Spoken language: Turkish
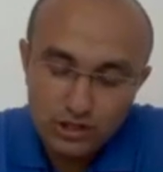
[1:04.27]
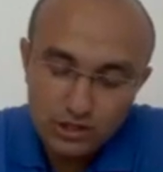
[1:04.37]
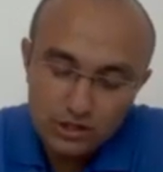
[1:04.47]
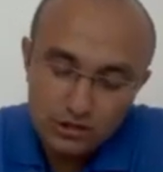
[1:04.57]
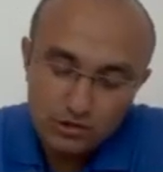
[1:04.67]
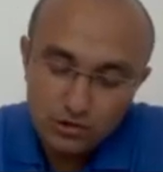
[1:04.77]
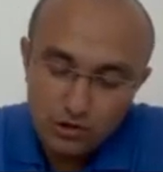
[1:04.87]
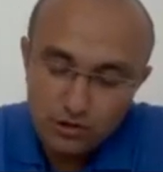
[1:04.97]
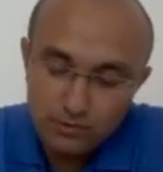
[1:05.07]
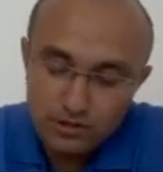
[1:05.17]
üzere
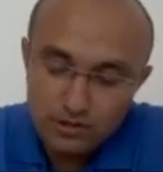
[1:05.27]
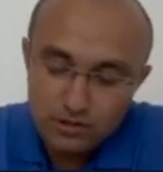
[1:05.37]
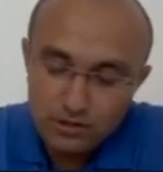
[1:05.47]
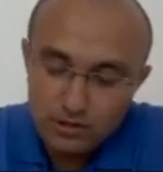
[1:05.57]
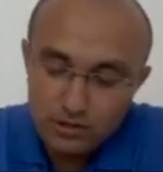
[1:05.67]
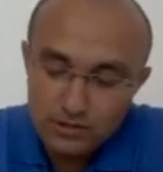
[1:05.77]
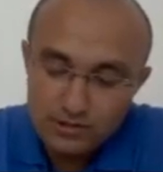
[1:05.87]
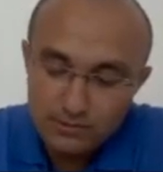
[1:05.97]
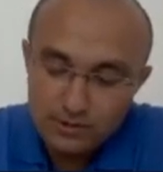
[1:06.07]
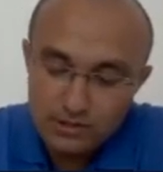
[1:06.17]
şöyle bir
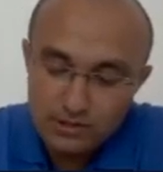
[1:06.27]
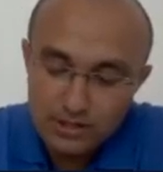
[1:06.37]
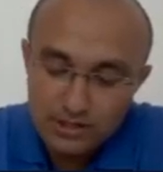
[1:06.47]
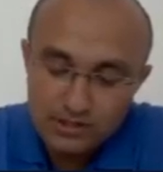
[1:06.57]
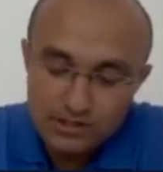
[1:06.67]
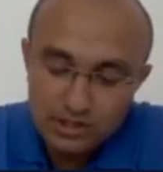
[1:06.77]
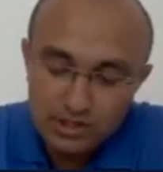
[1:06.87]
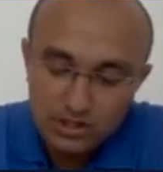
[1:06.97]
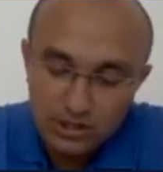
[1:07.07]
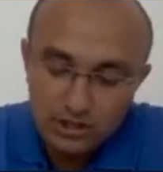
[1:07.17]
e, zaman
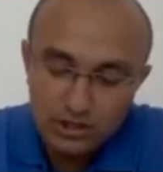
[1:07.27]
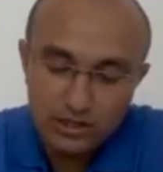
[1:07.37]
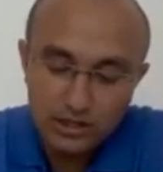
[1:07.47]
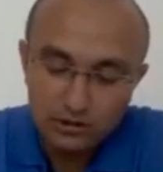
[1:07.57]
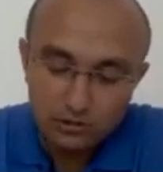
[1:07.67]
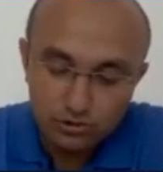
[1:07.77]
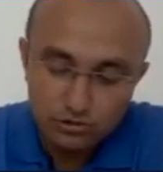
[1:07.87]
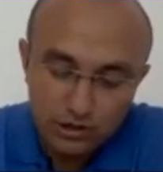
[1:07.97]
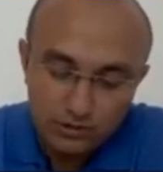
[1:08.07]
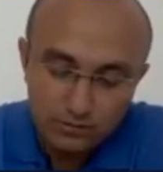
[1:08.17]
çizelgesi içinde
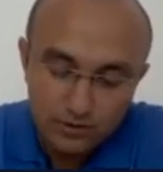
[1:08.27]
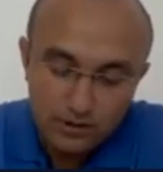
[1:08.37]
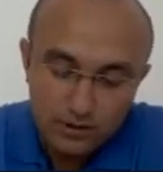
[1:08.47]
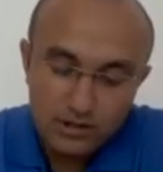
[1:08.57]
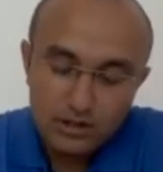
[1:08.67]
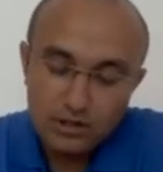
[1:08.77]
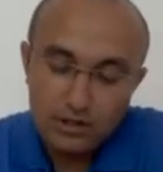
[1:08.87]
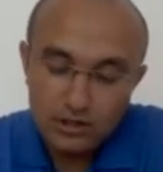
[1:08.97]
ele alıyoruz değil mi?